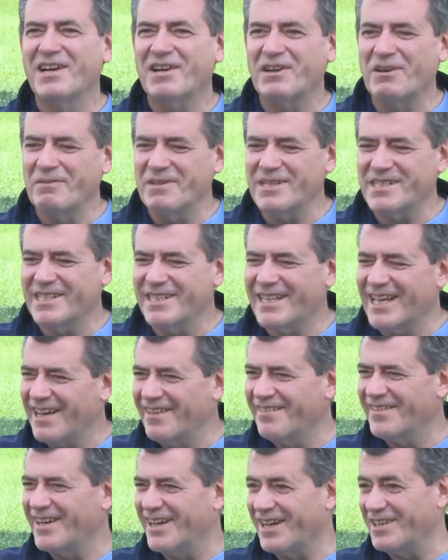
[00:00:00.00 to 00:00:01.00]
come si
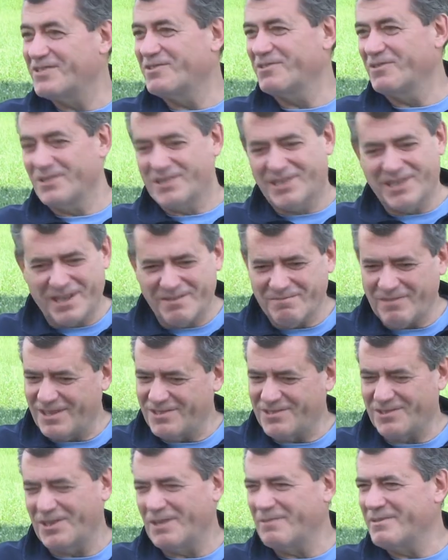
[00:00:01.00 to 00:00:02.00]
deve, assolut
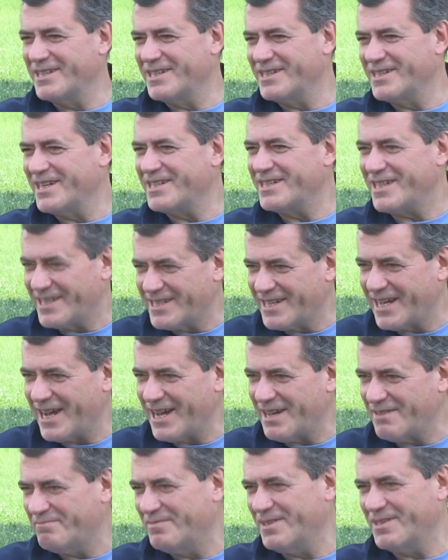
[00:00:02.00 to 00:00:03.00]
assolutamente senza
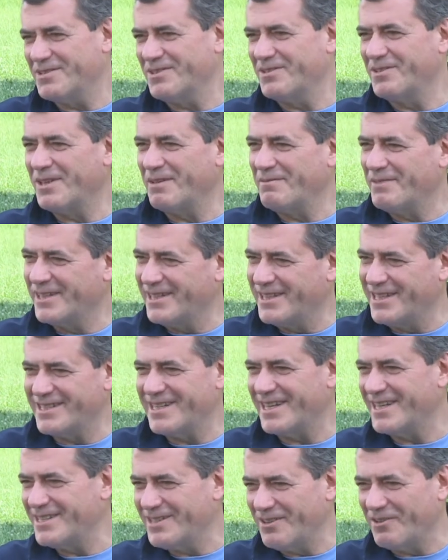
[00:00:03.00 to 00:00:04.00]
scarpe, assolutamente
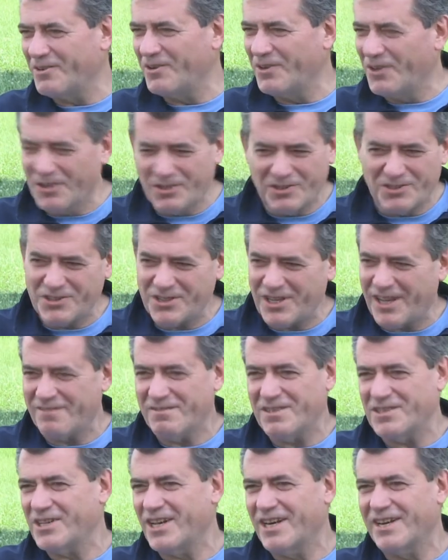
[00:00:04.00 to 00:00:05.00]
senza orologi, eh,
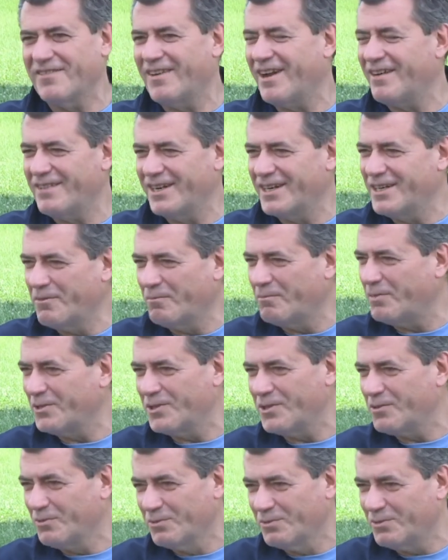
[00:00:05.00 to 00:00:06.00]
invece arrivava lì un po'
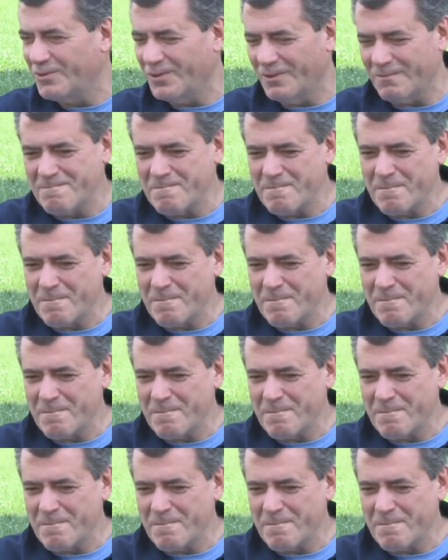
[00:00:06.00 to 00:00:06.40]
di tutto.